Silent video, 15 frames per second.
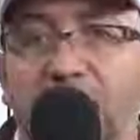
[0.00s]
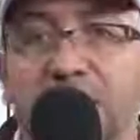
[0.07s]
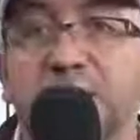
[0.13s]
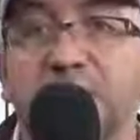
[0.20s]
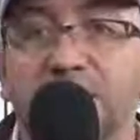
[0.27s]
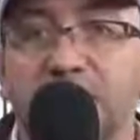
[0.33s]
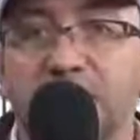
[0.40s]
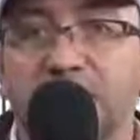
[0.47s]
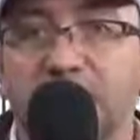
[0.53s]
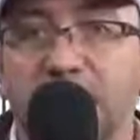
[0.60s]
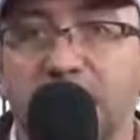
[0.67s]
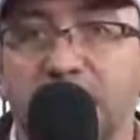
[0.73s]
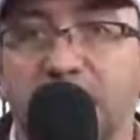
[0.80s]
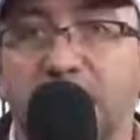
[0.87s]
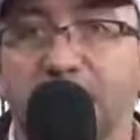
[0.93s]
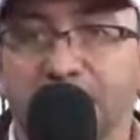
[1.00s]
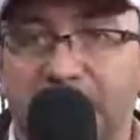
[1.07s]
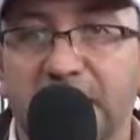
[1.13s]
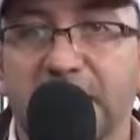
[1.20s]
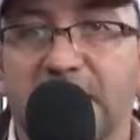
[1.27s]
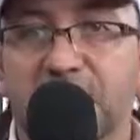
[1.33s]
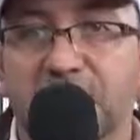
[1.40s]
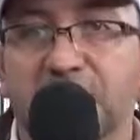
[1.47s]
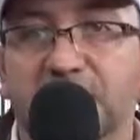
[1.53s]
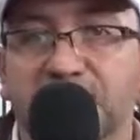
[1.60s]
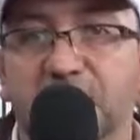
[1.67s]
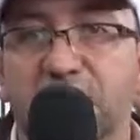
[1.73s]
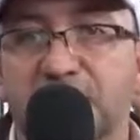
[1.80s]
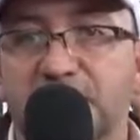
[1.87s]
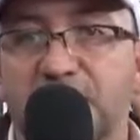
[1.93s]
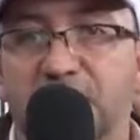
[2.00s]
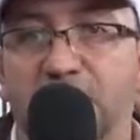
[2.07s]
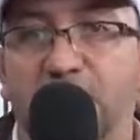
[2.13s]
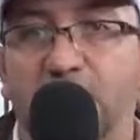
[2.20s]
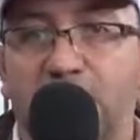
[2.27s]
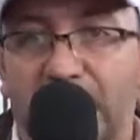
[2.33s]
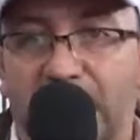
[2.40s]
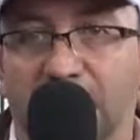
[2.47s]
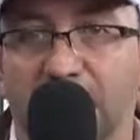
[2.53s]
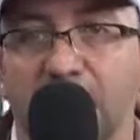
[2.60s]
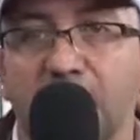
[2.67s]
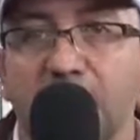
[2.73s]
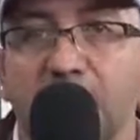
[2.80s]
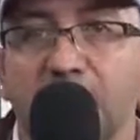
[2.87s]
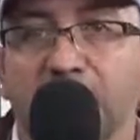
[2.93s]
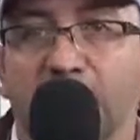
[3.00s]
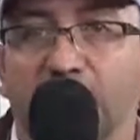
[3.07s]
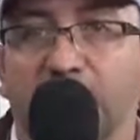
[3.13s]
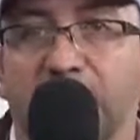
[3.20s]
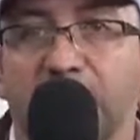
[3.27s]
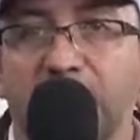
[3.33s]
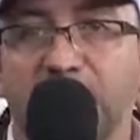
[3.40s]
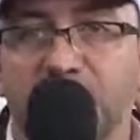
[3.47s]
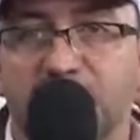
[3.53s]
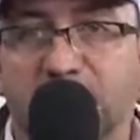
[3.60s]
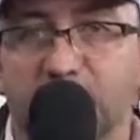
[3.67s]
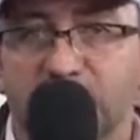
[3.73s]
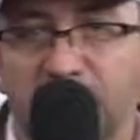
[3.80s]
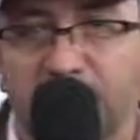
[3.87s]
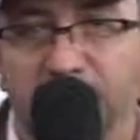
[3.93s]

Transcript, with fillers: Eh, lo hicimos en campaña, lo seguimos haciendo en gobierno porque es nuestro